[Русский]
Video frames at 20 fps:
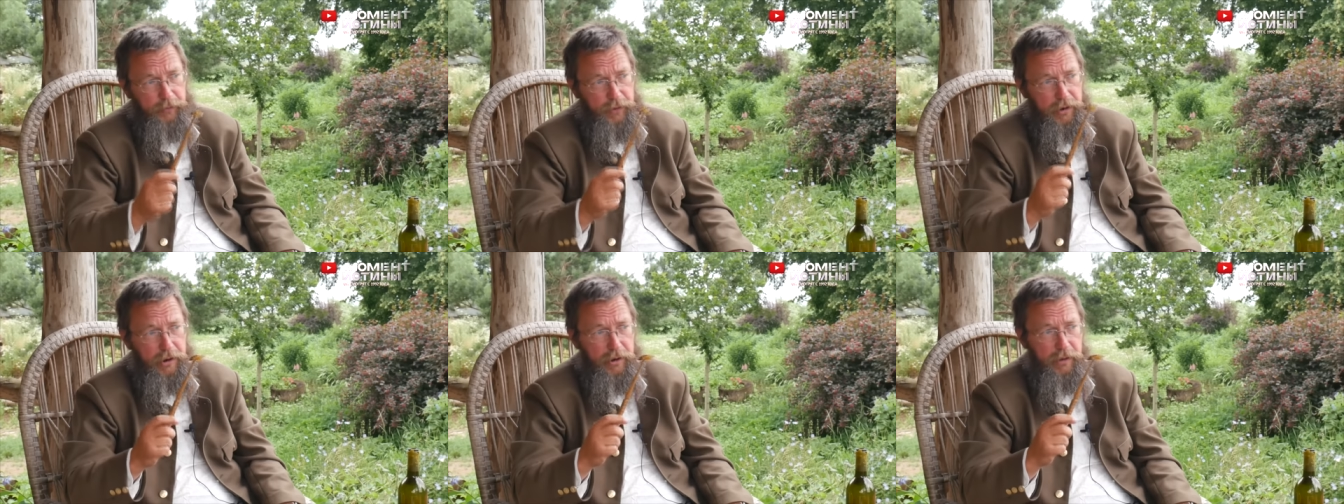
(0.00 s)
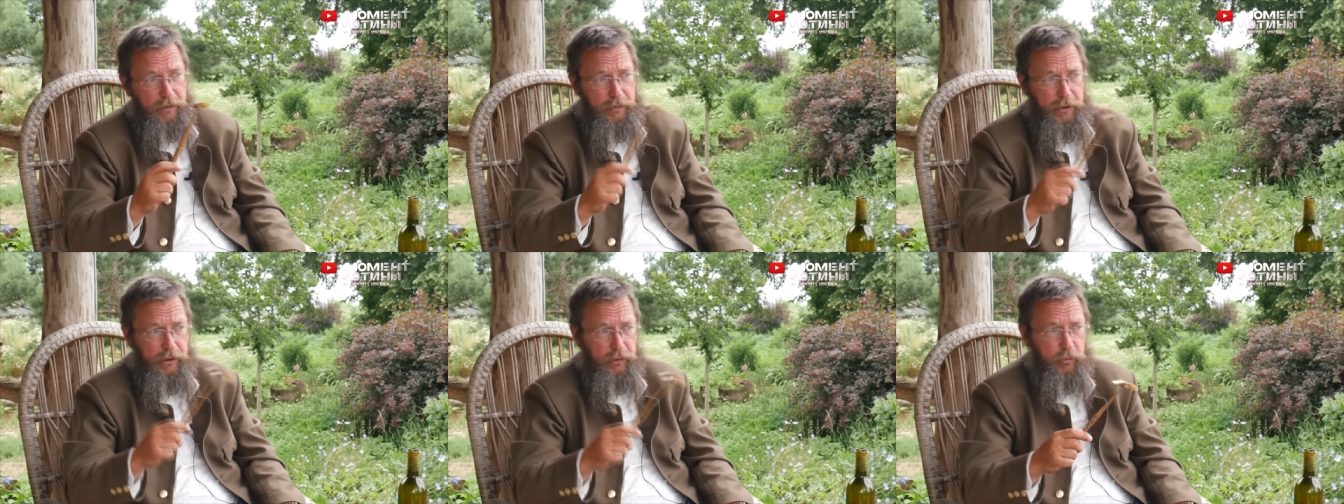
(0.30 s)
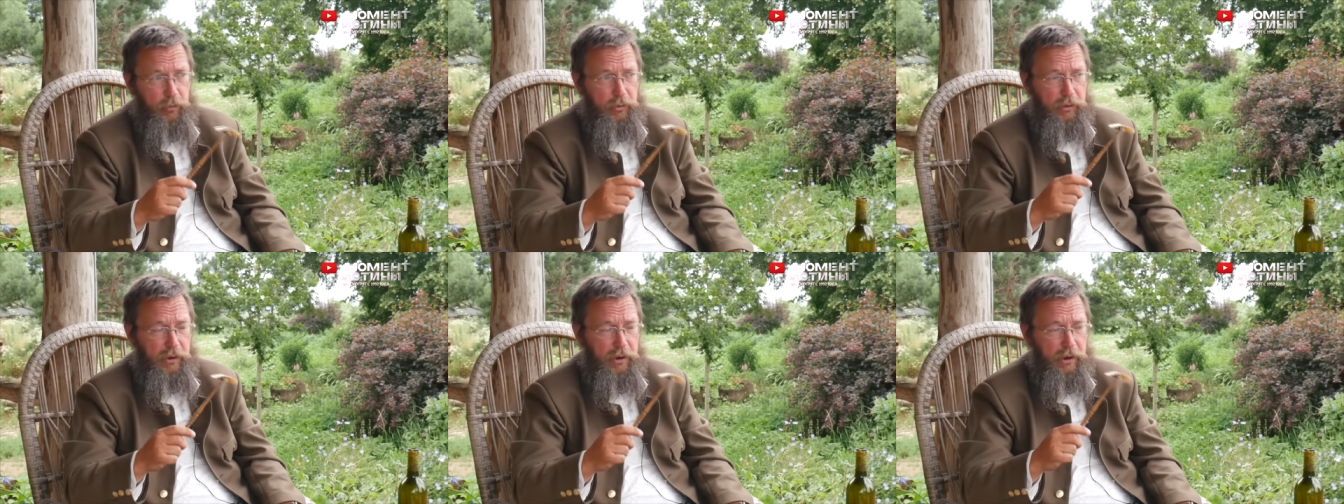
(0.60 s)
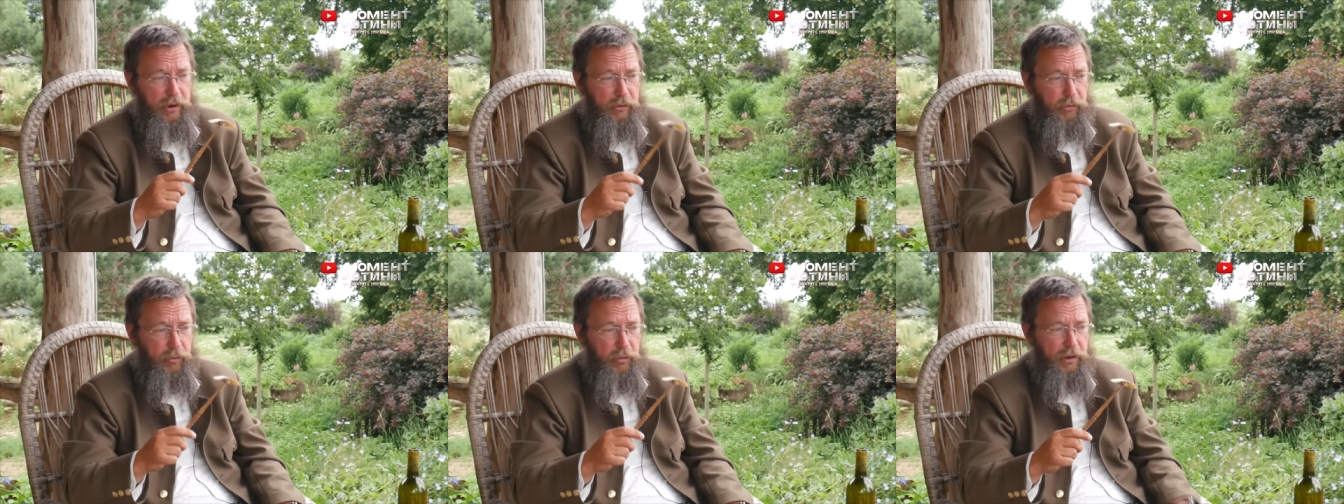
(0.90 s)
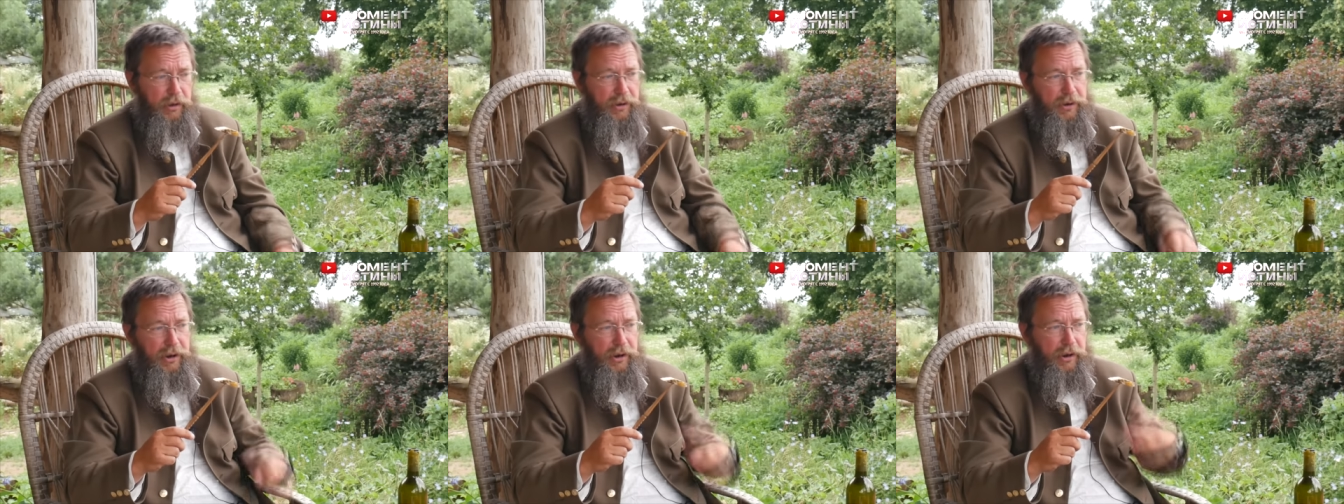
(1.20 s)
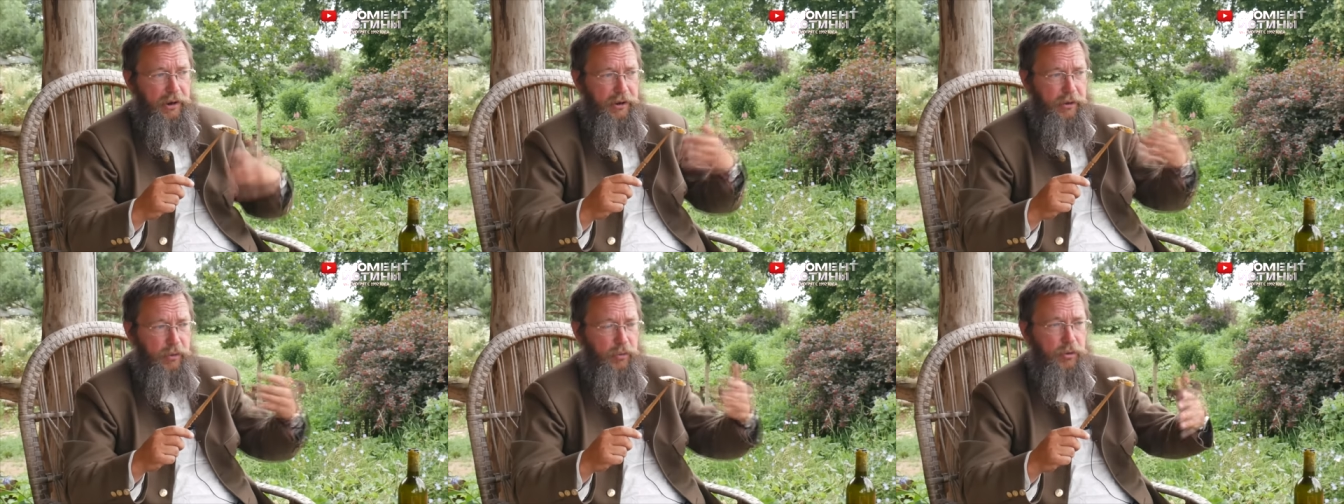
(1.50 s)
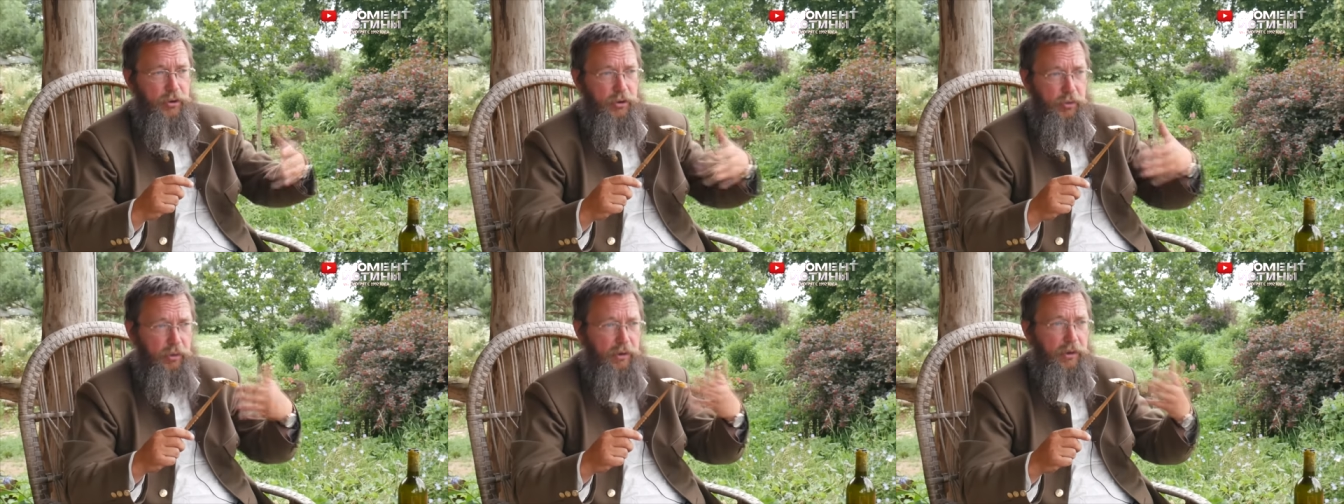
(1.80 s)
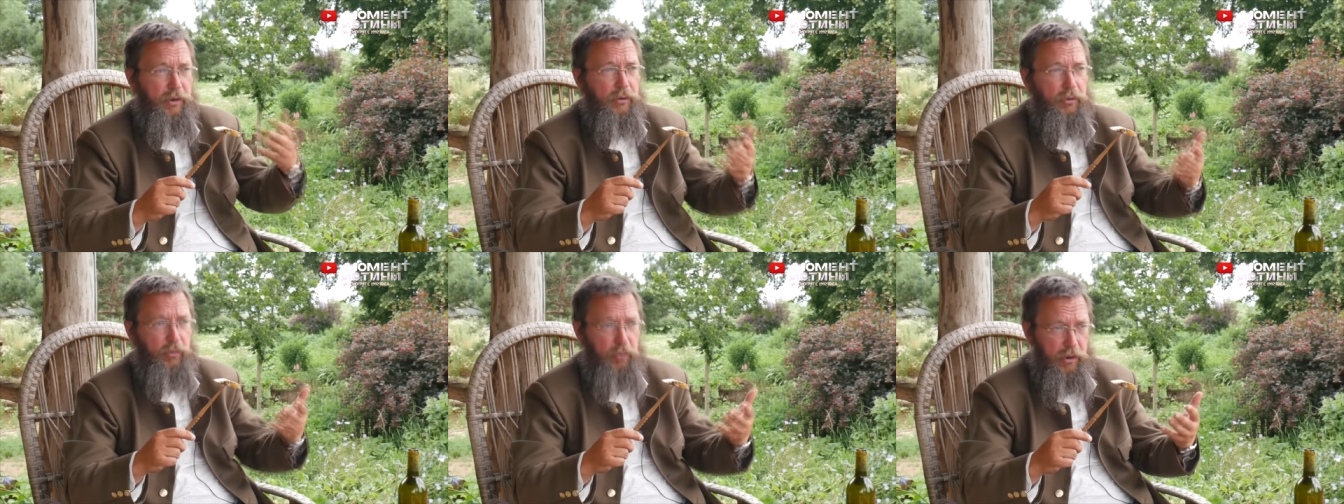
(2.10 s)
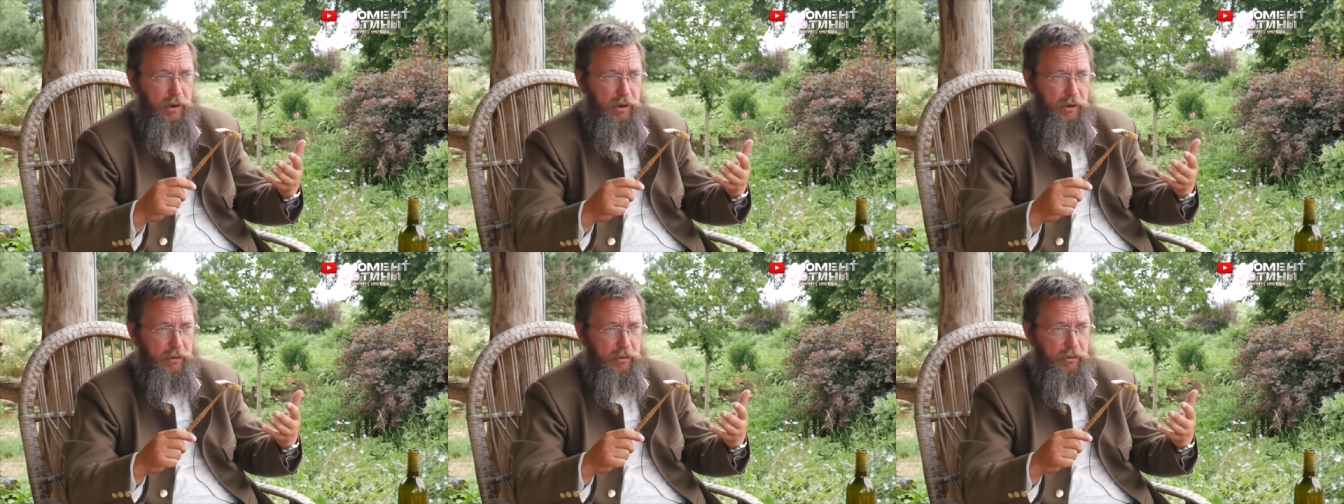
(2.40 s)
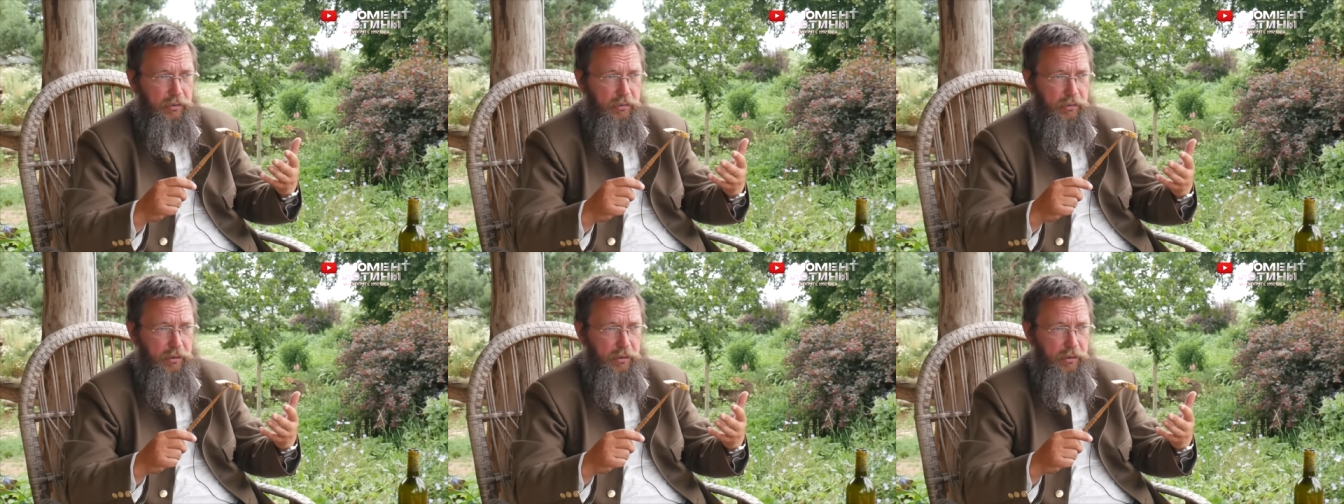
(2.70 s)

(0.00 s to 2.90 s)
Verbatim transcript: те продукты, которые декларируют, что они натуральные.